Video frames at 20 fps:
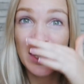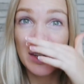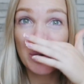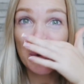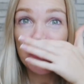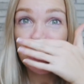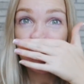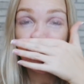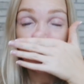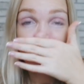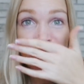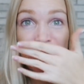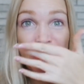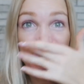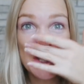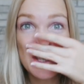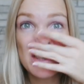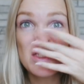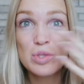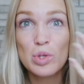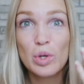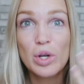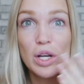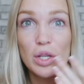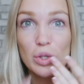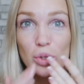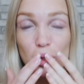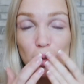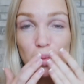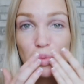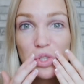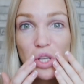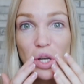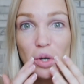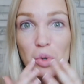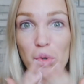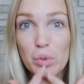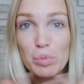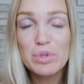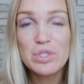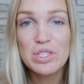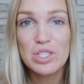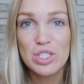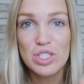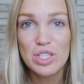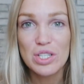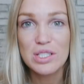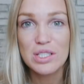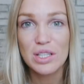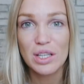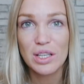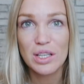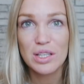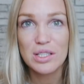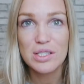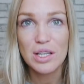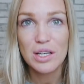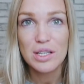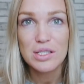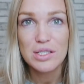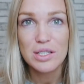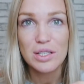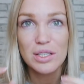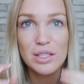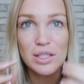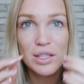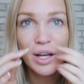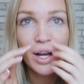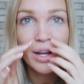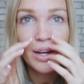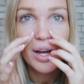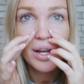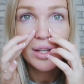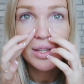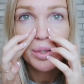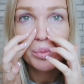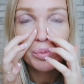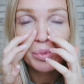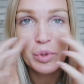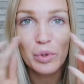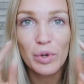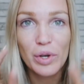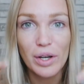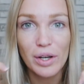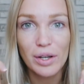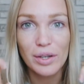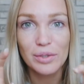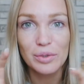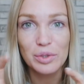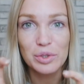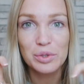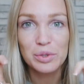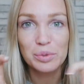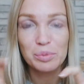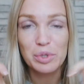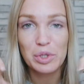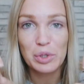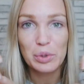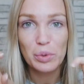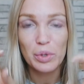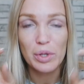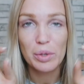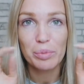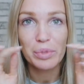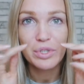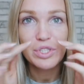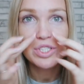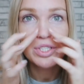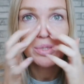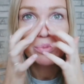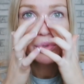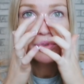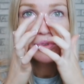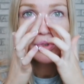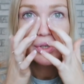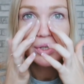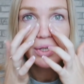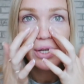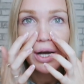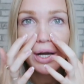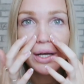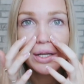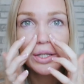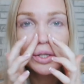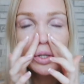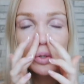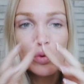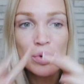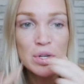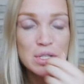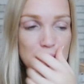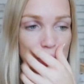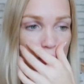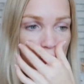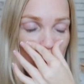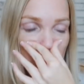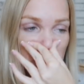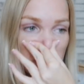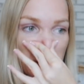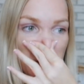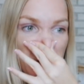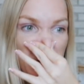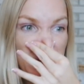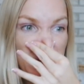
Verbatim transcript: И, в общем, у меня сейчас все горит. Вот у меня губы сейчас такие, знаете, они горят немного вот ментолом, пощипывая, да, и нос такой